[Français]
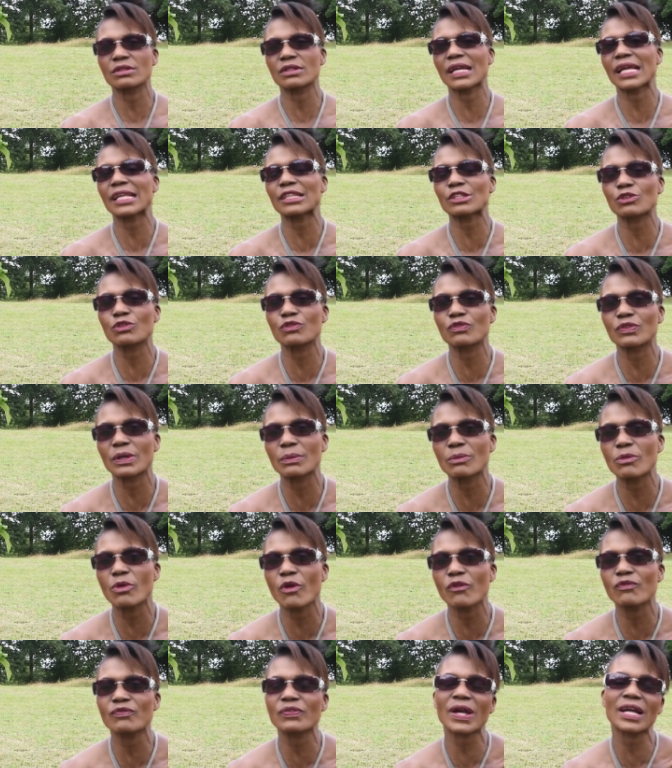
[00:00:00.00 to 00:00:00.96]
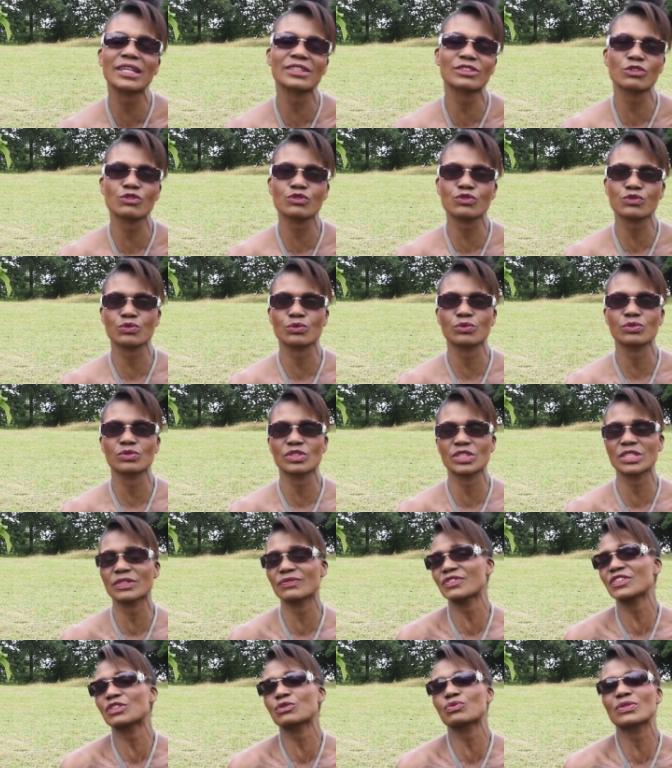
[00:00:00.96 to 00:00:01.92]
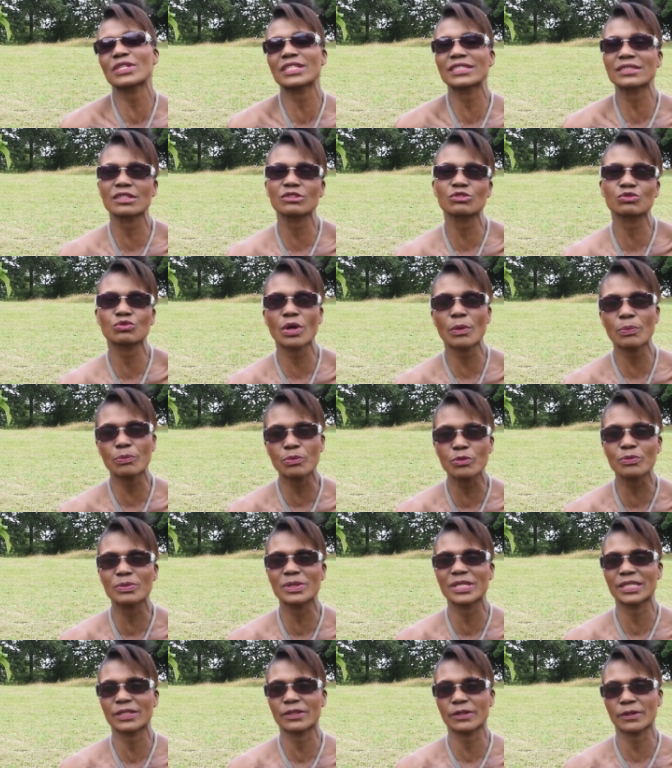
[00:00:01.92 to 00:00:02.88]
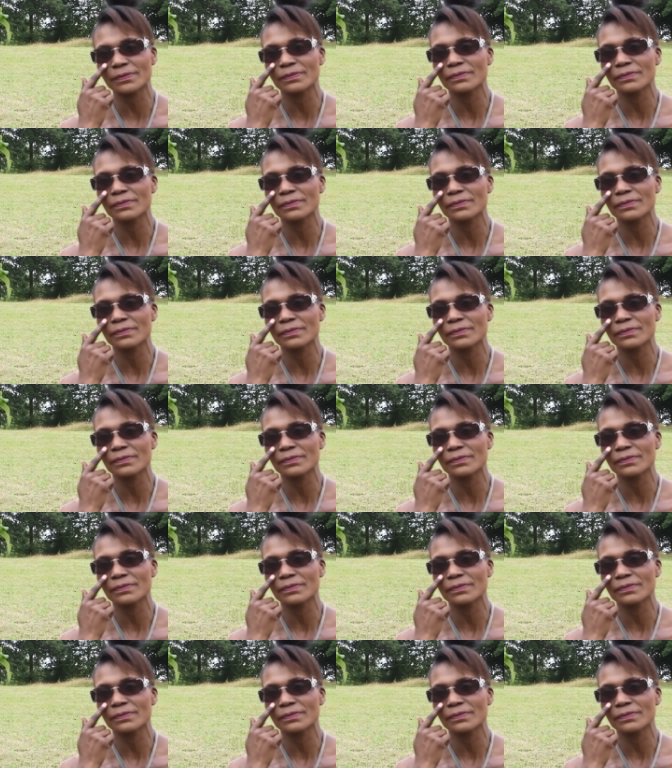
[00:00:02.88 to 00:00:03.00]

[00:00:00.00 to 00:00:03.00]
être vraiment faire attention. J'évite tous les endroits publics.